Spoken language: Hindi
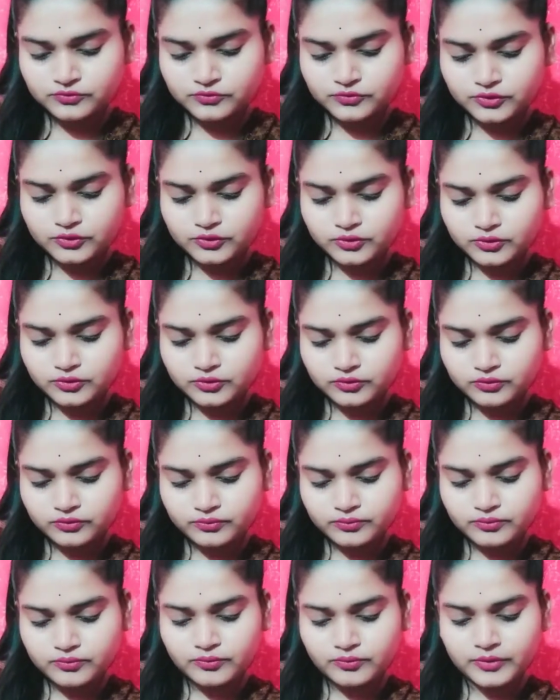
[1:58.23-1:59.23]
तो
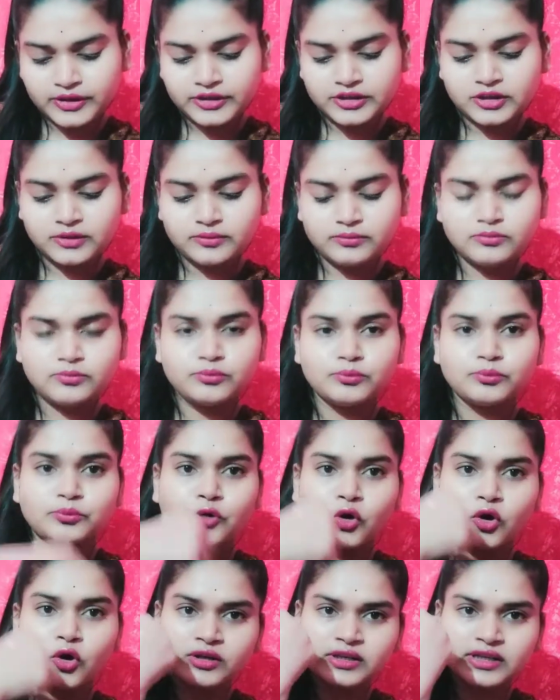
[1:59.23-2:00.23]
एकदम
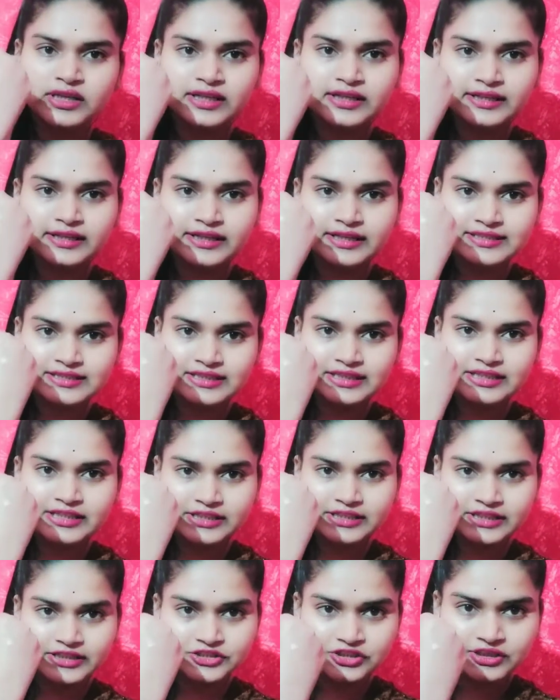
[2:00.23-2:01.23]
ब्राउन कलर का इसका
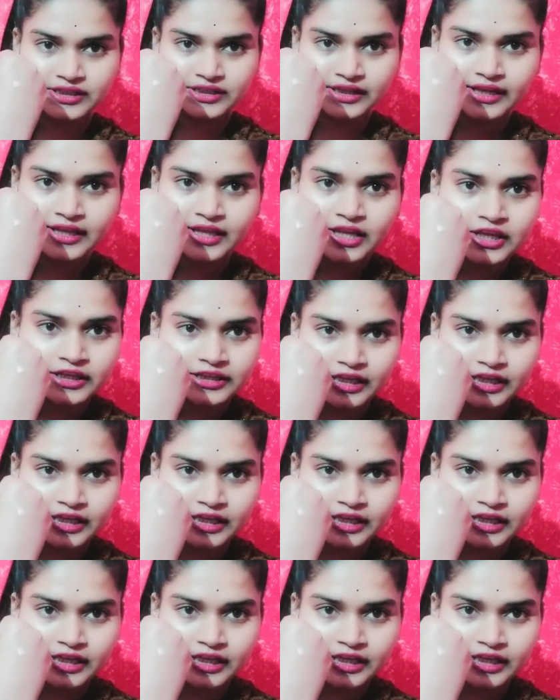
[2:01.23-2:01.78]
टेक्सचर है ये